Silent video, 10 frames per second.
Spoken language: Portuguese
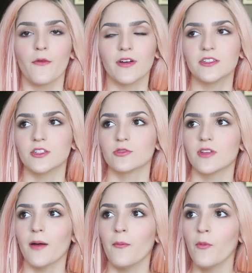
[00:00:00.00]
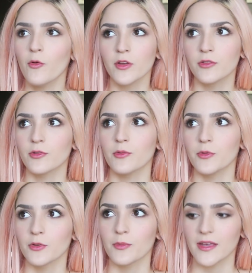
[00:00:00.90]
vai te ajudar muito,
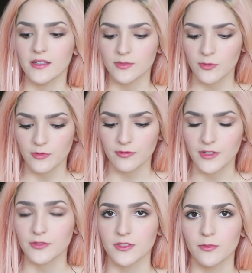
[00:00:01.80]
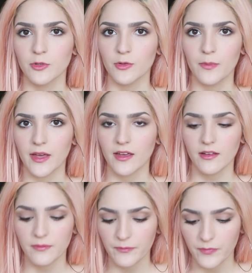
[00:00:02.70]
muito mesmo, vai te fazer muito
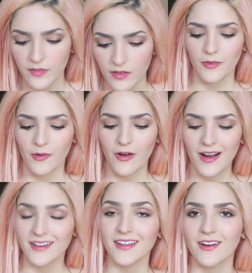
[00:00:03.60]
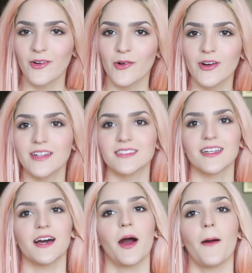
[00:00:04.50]
bem. Quarta
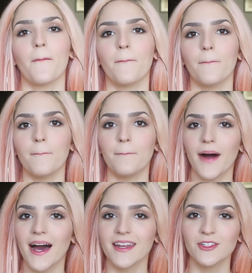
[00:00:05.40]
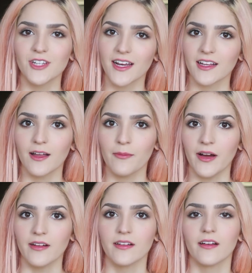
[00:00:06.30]
coisa, pare de
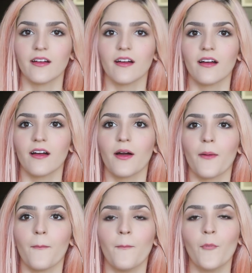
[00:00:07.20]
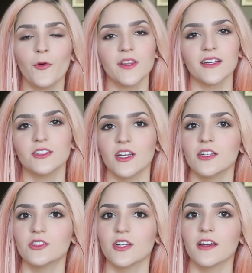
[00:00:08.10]
reclamar. Muita
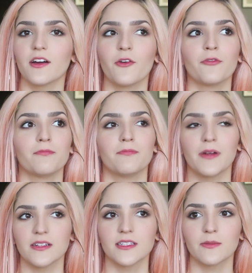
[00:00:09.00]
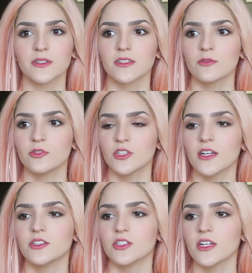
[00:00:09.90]
gente eu percebo assim no
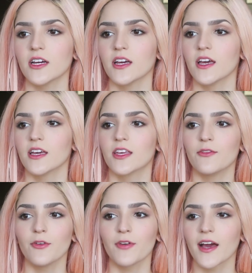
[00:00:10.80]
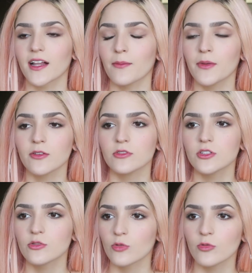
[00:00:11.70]
dia a dia que vive reclamando
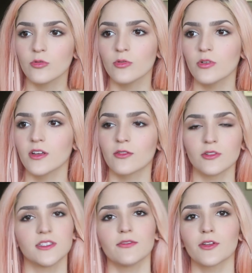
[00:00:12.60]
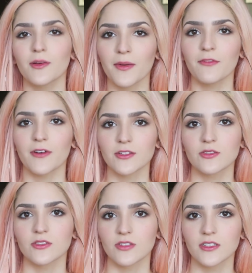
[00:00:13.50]
de tudo, inclusive eu também
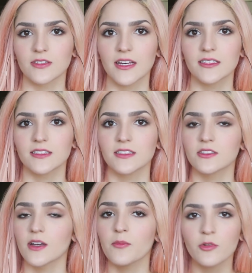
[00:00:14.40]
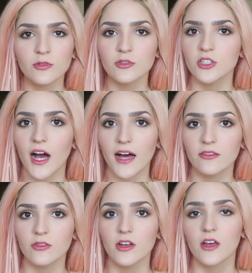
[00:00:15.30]
faço isso às vezes. Isso é muito
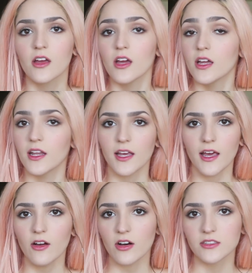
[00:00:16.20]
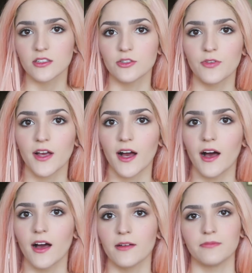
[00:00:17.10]
chato. Ninguém gosta de
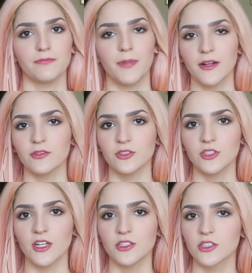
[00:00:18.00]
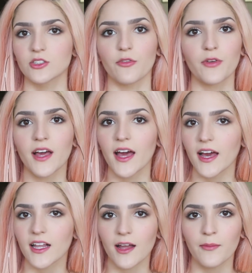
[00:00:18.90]
ficar perto de gente que só fica
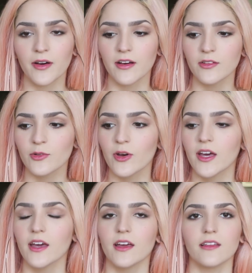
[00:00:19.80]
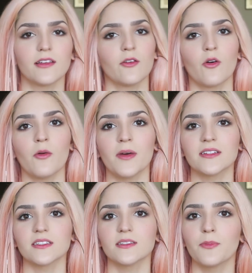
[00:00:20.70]
reclamando. Então
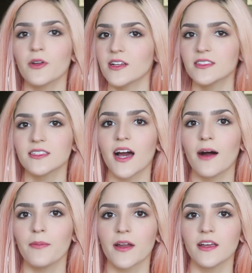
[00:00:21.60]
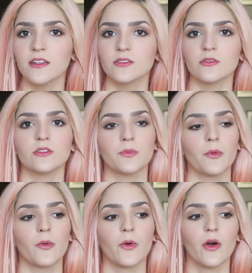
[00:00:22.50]
começa a se policiar para isso,
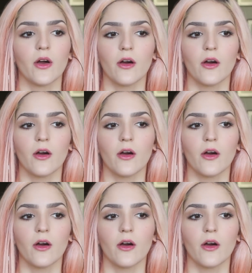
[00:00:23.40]
tipo,